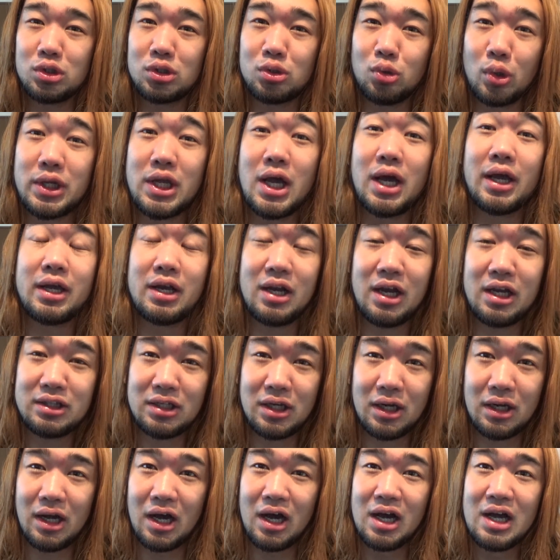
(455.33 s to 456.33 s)
取り上げられ
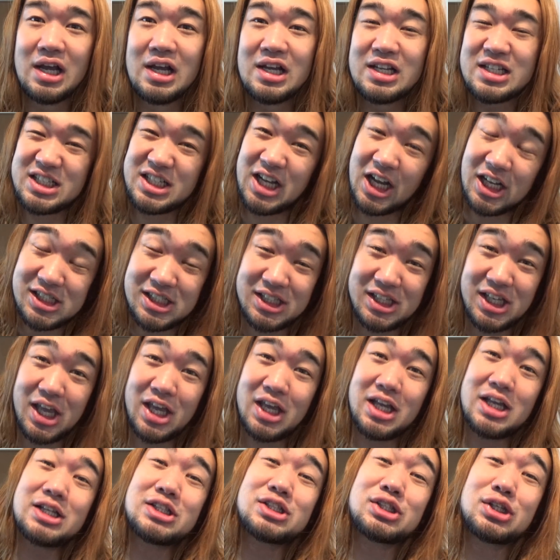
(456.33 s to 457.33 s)
たから、射
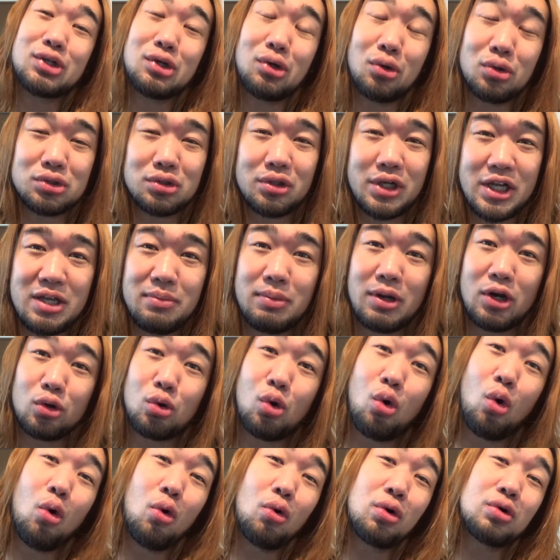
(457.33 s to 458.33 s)
精するほどね、今の
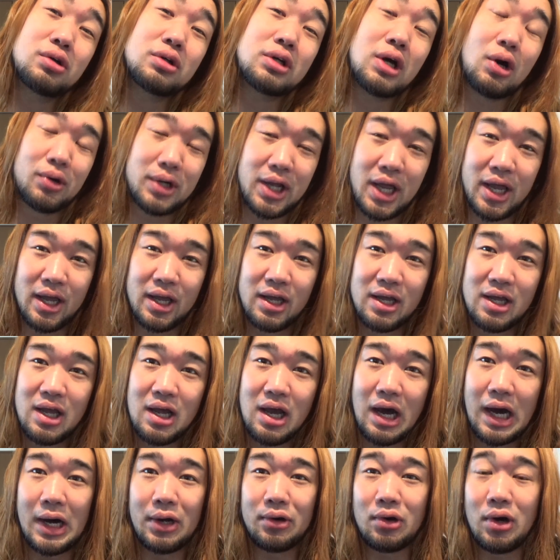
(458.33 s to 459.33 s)
幸福感をね、
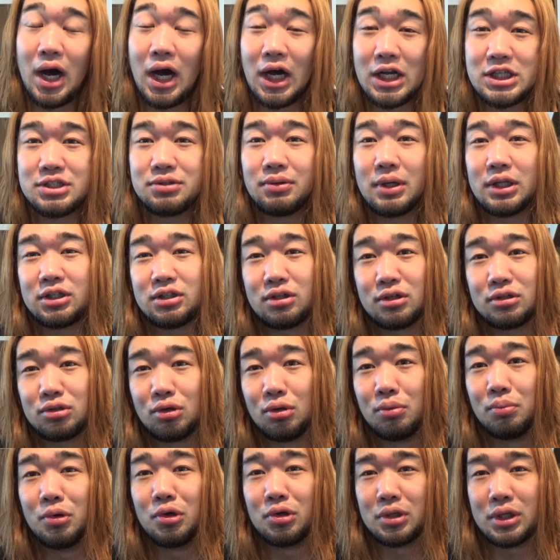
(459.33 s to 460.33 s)
味わってる
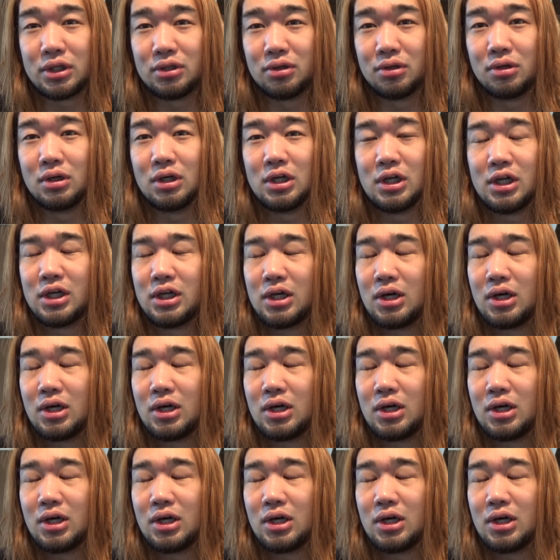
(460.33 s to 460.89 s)
と思うけど、